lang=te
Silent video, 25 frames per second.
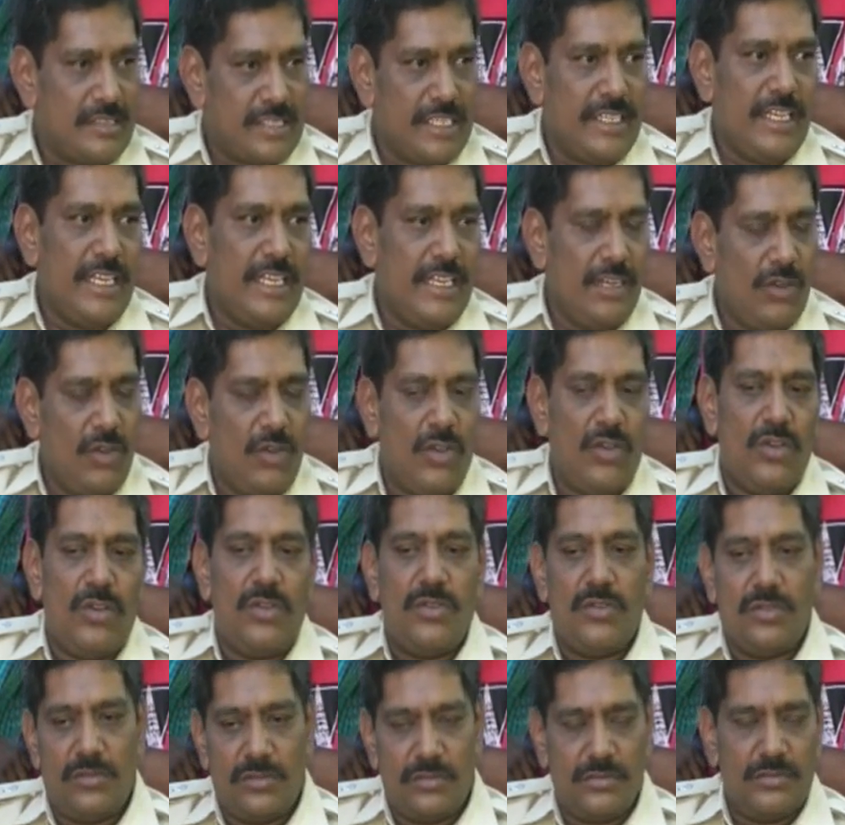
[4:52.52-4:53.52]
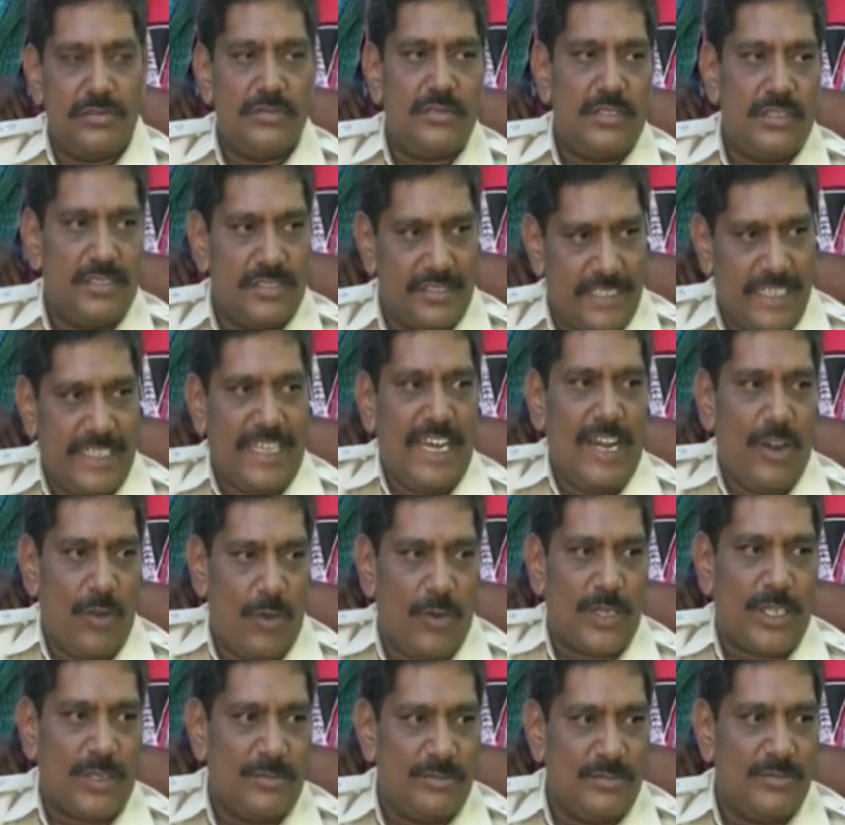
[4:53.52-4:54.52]
సిటీలో సెటిల్
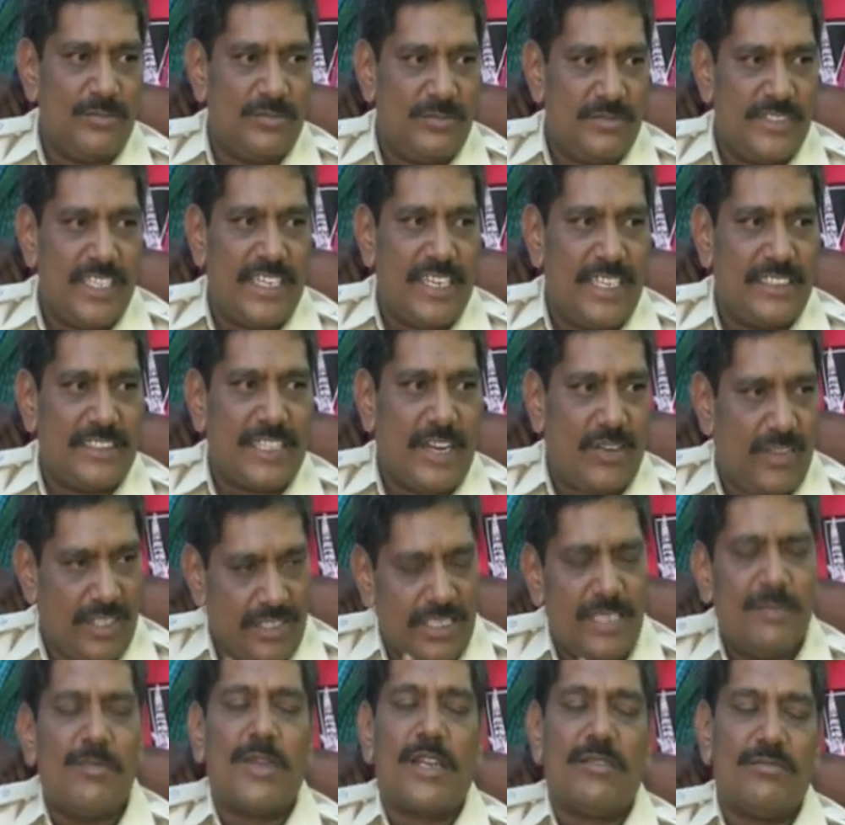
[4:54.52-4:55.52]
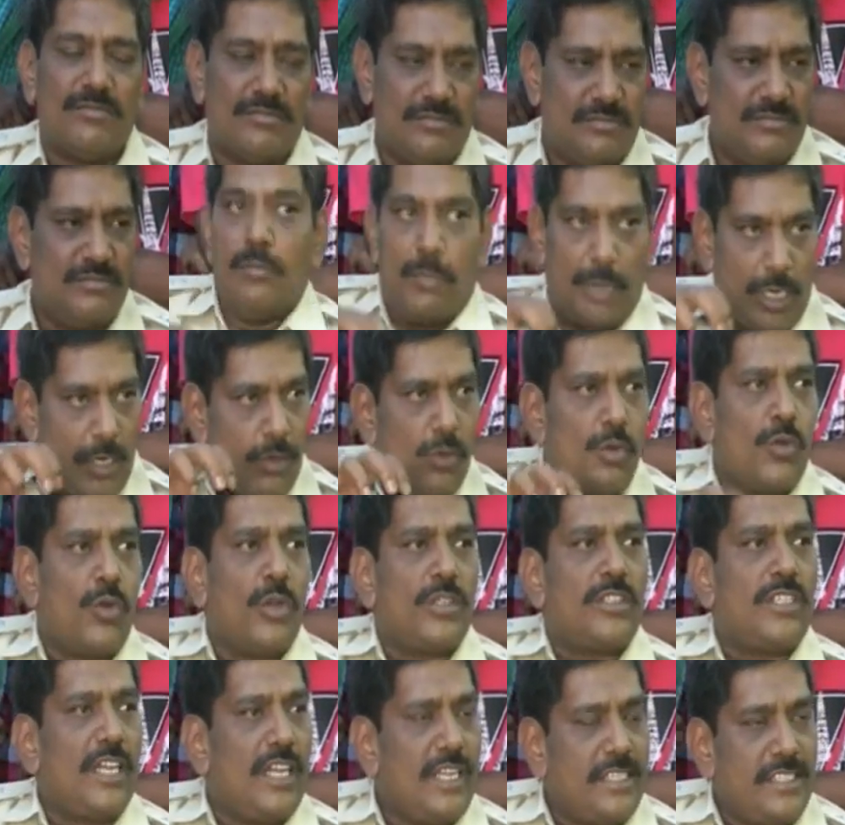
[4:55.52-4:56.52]
అవ్వటం జరిగిన తర్వాత మనం మనకు
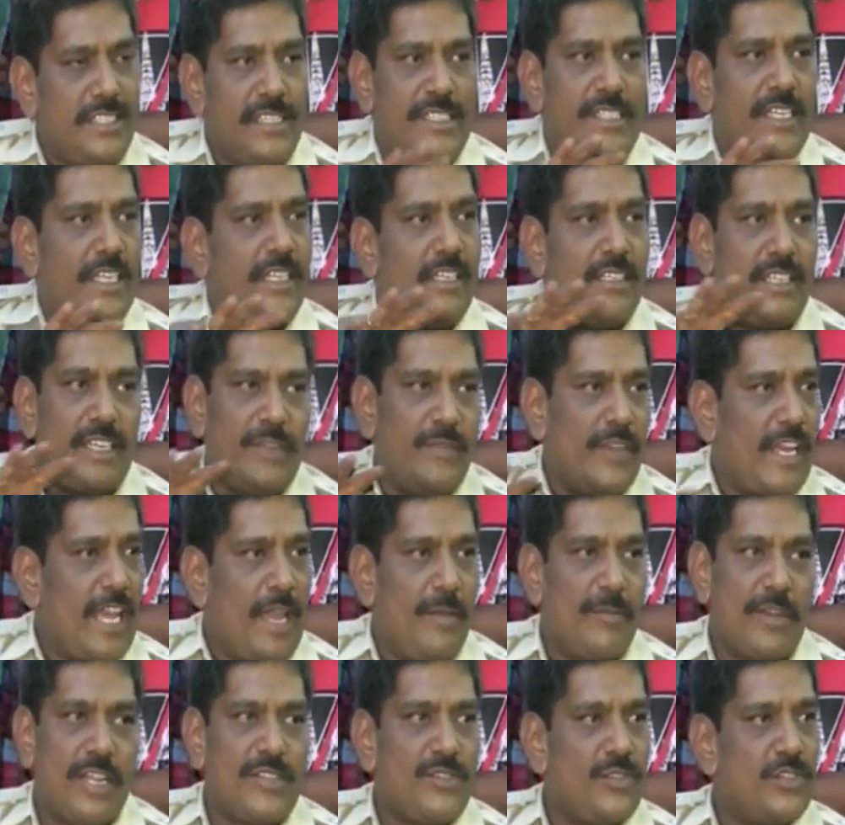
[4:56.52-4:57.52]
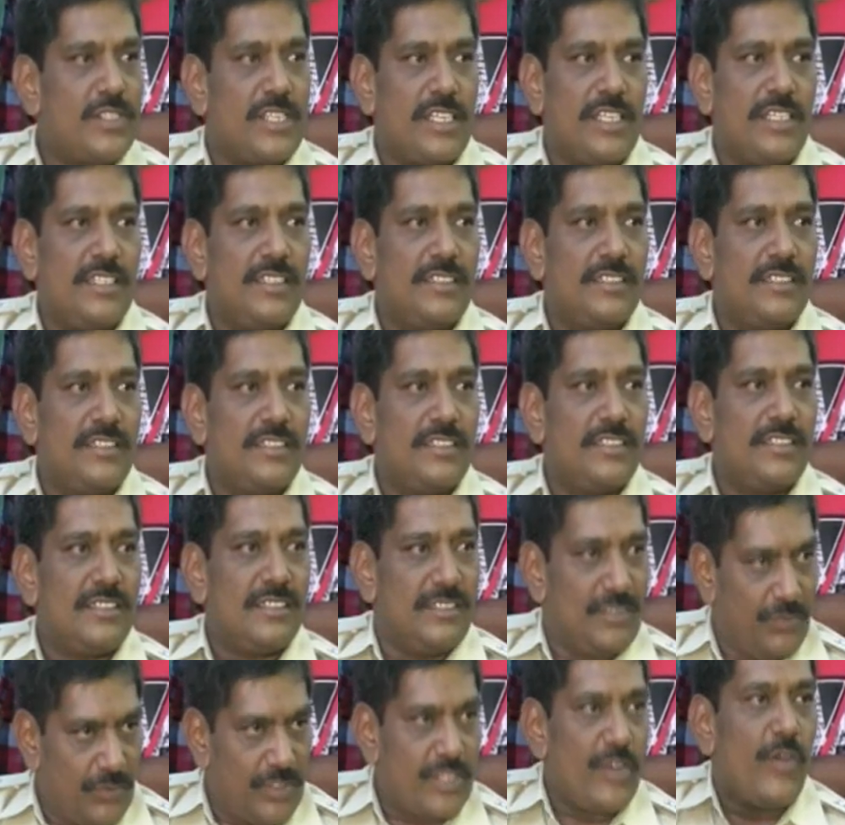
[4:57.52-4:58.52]
కొత్తగా సీసీ టీవీ కెమెరాస్ వచ్చాయి
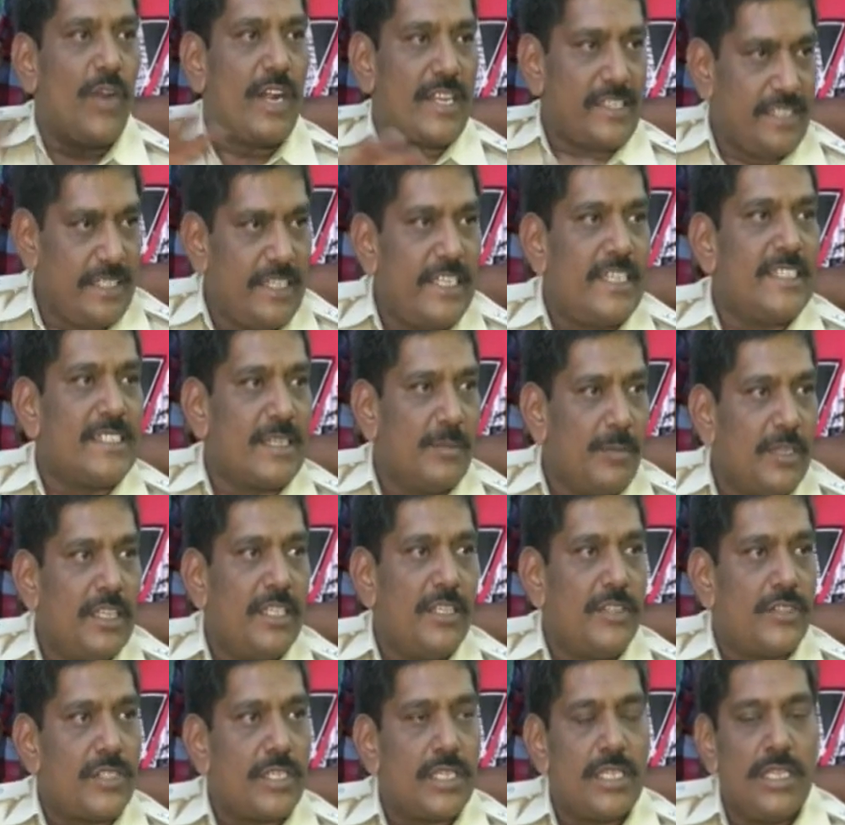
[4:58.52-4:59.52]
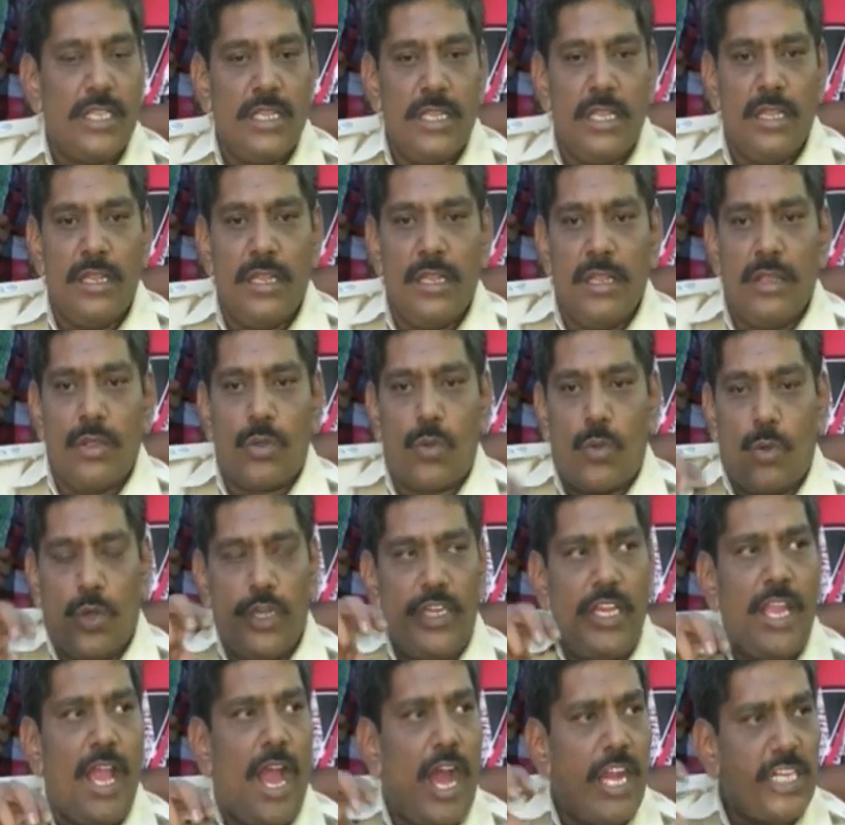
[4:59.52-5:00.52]
విజయవాడ సిటీకి సంబంధించి
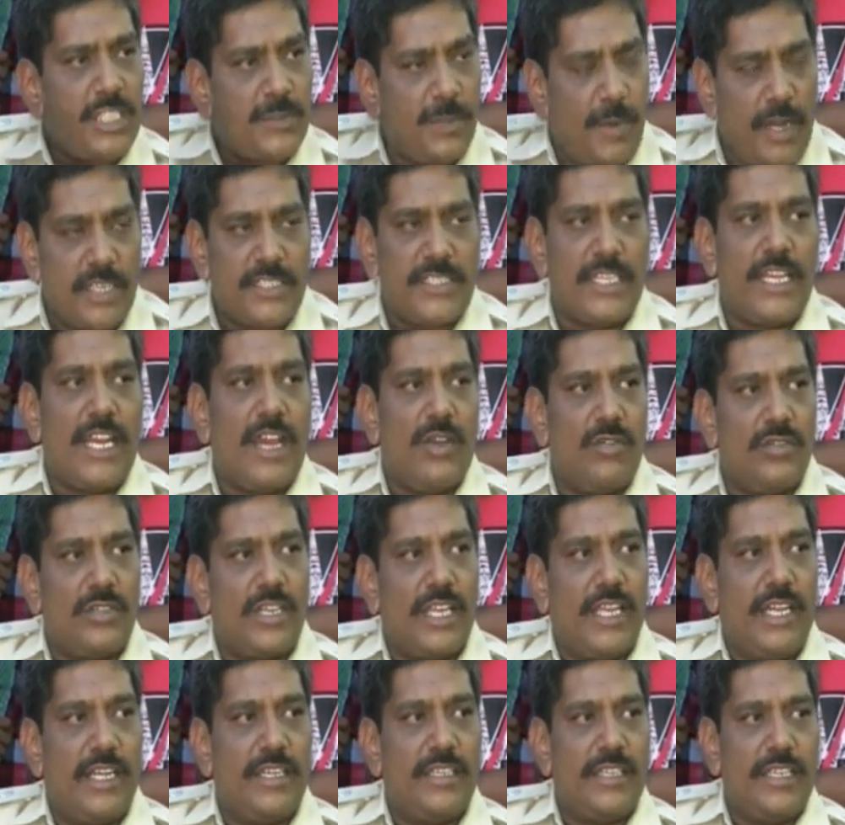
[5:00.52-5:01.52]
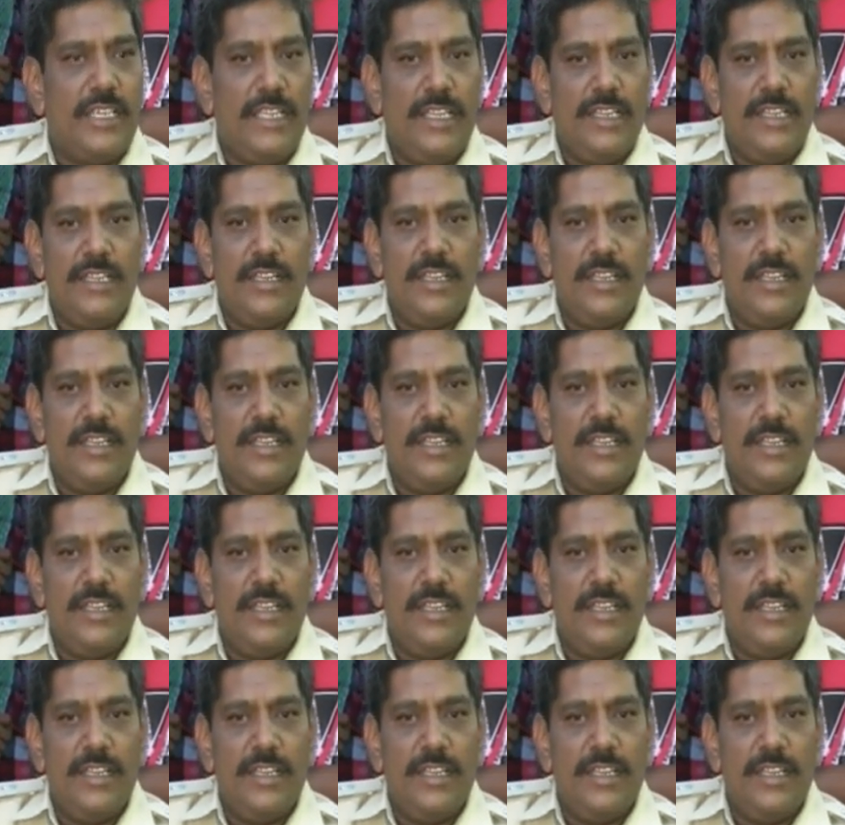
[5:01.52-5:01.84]
కొన్ని హాట్స్పాట్స్ ఎలా ఉంటాయంటే